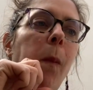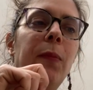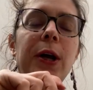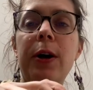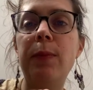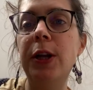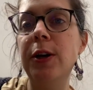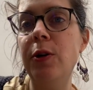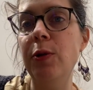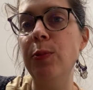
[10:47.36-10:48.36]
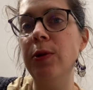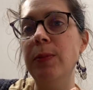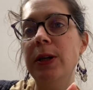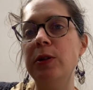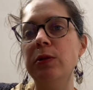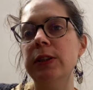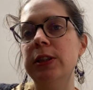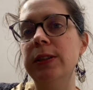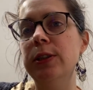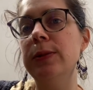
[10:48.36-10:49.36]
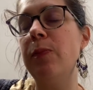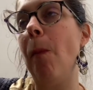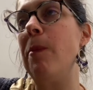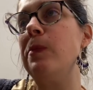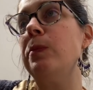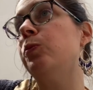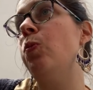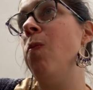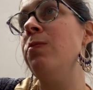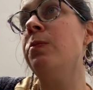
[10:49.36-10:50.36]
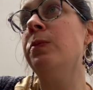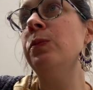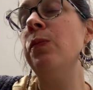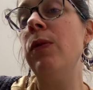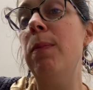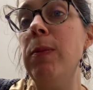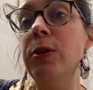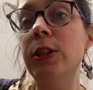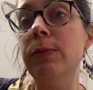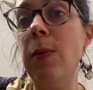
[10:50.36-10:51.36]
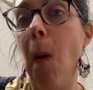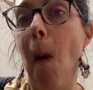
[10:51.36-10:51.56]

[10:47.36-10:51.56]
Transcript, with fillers: Et comme l'école reprend à partir du 26, c'est pas possible.